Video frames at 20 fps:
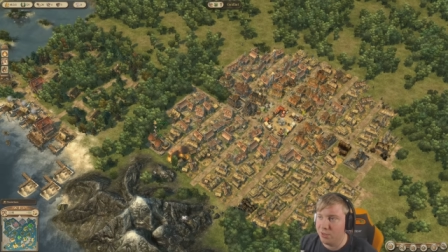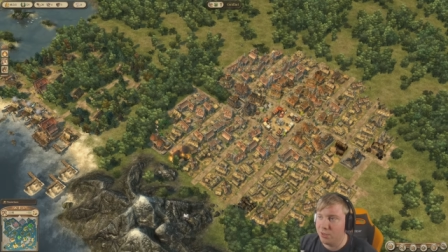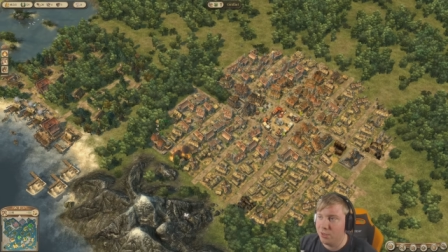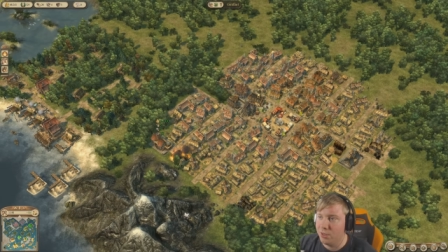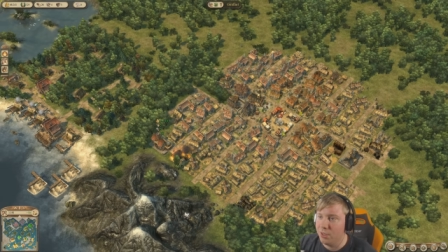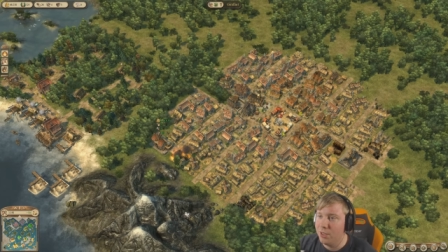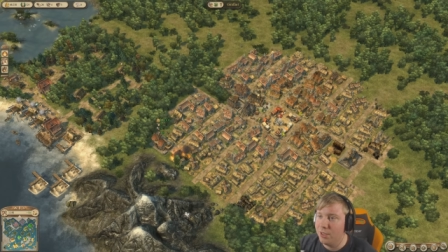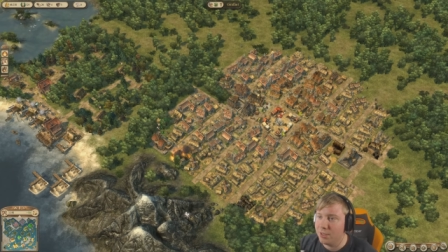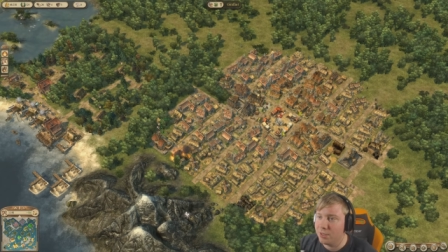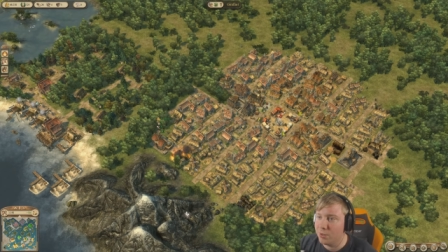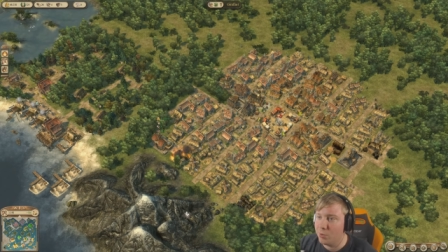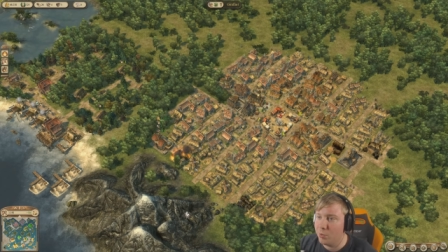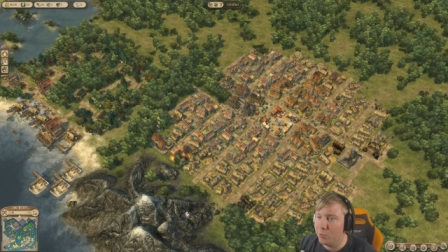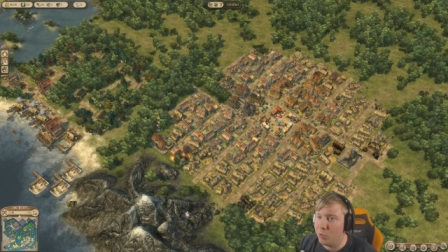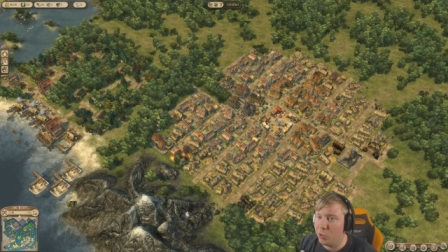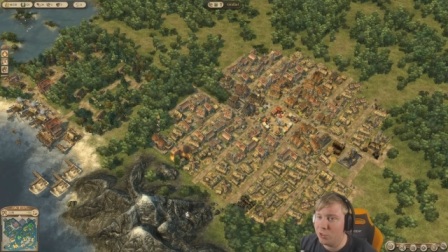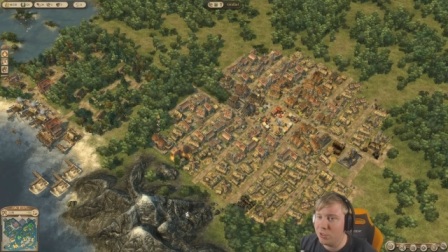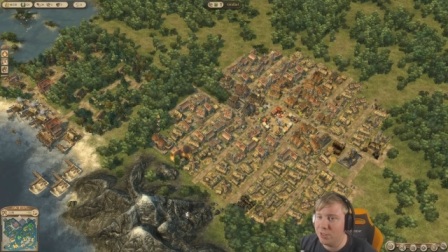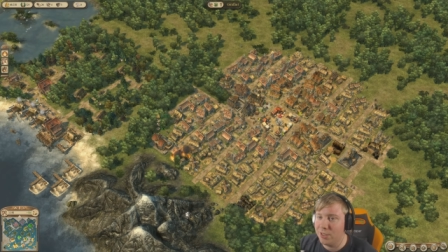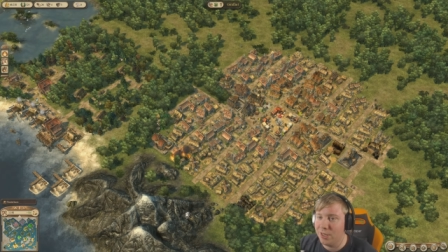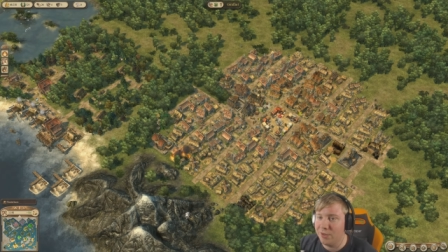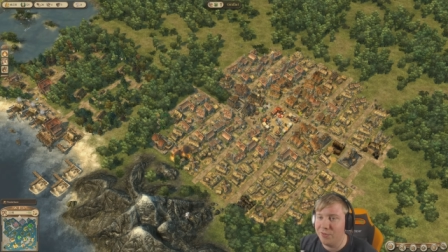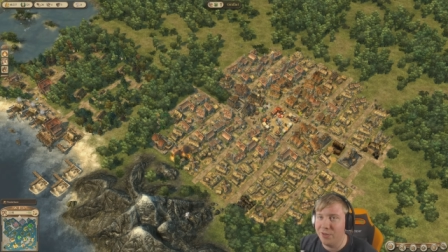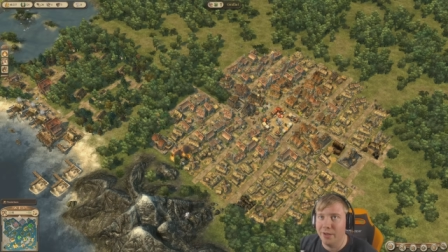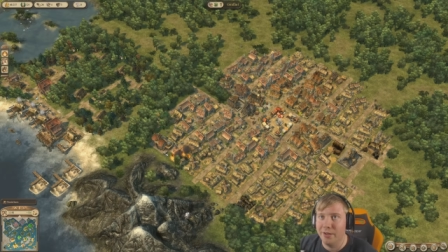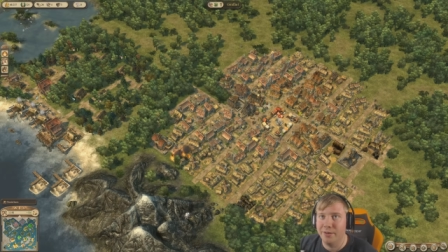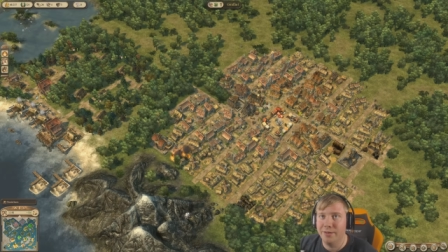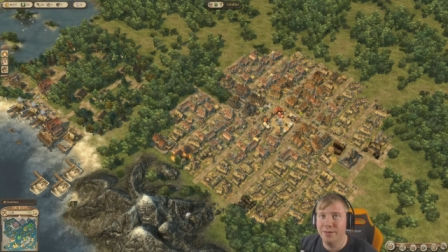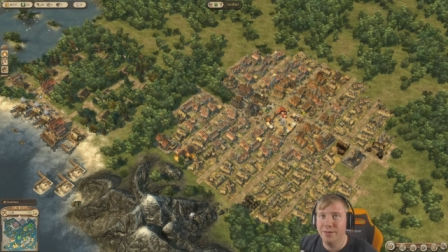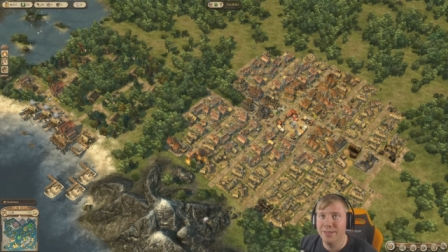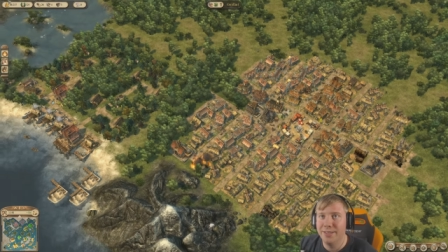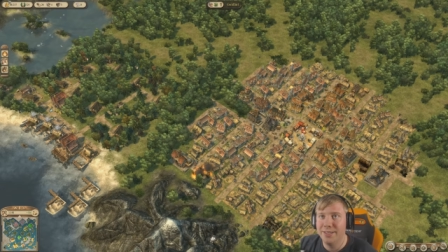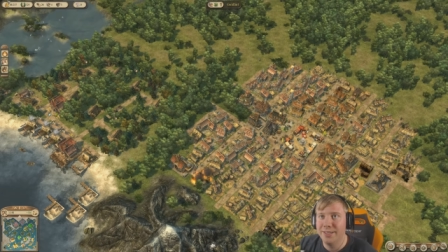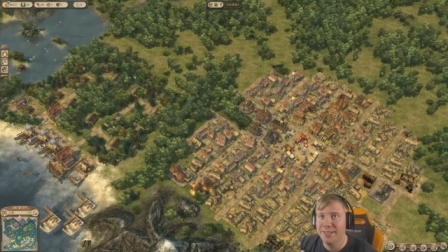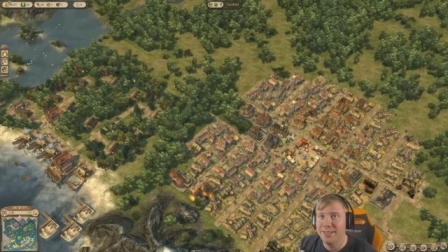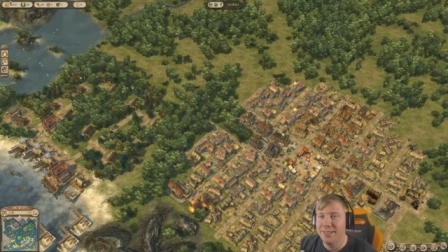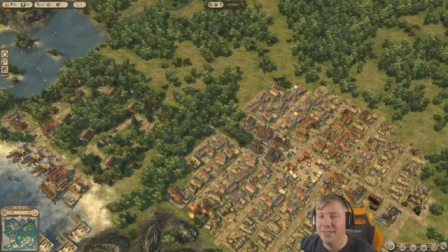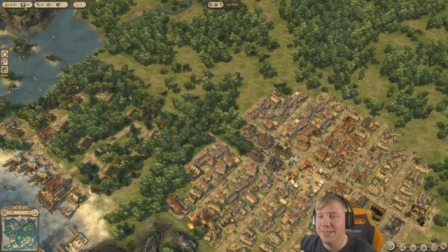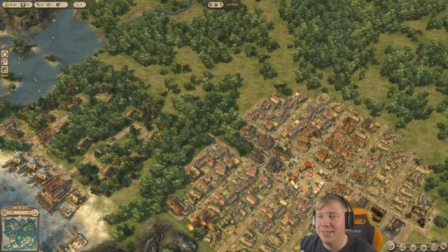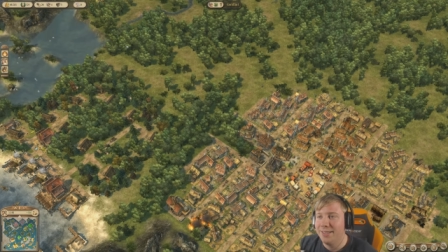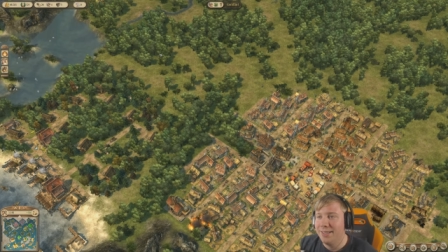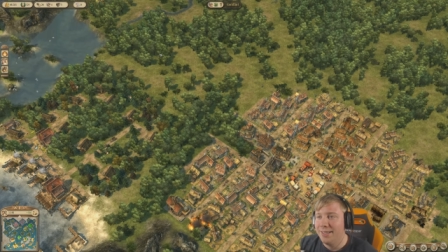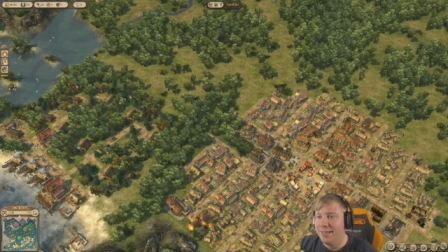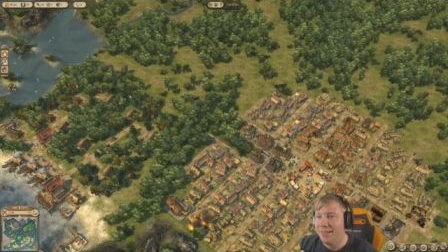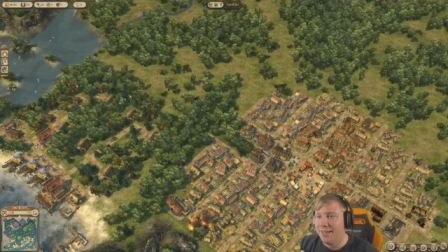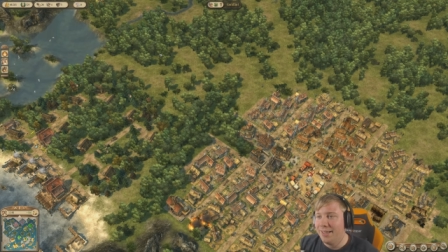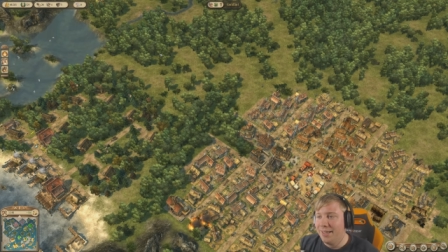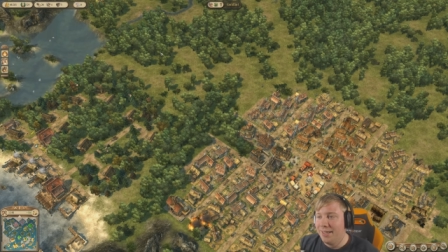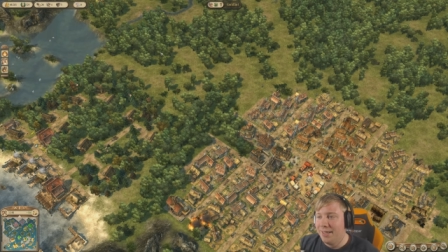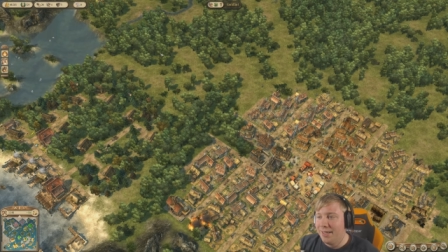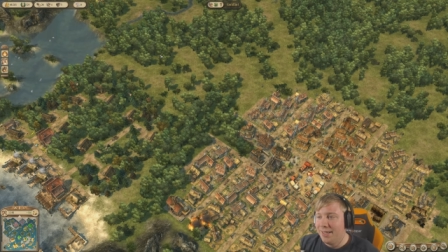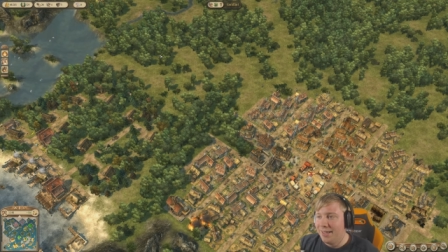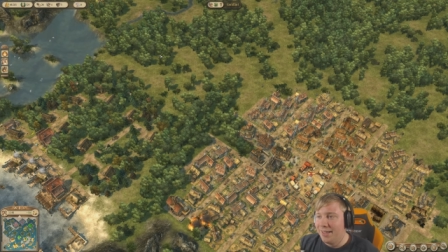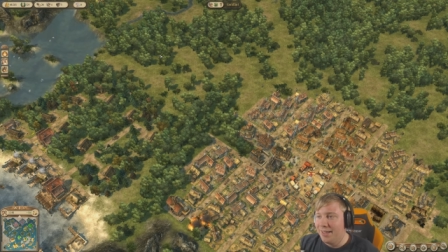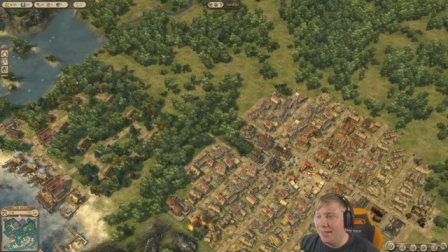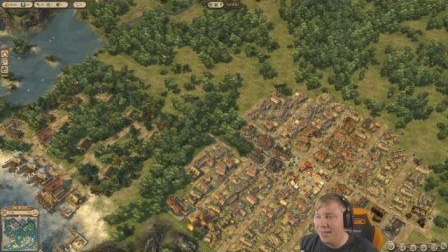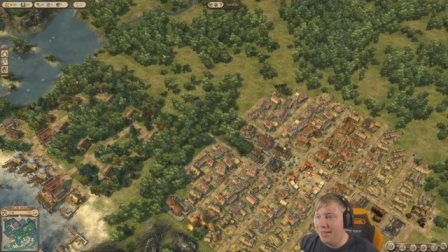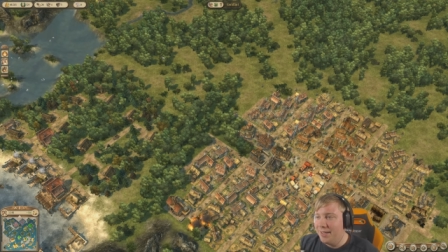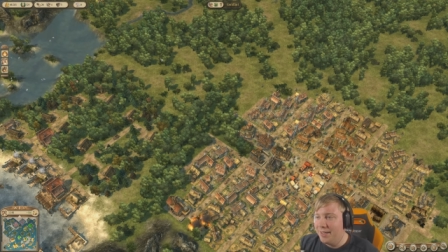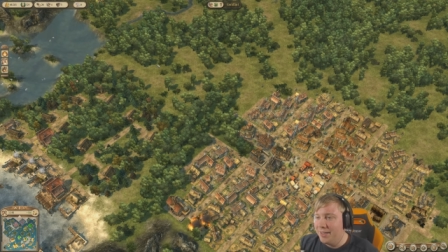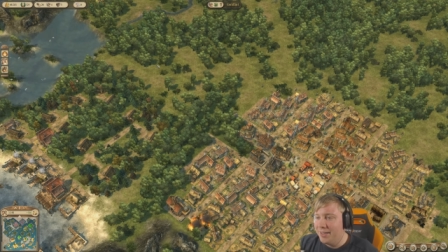ich. Jetzt baue ich sie da wieder hin. Äh,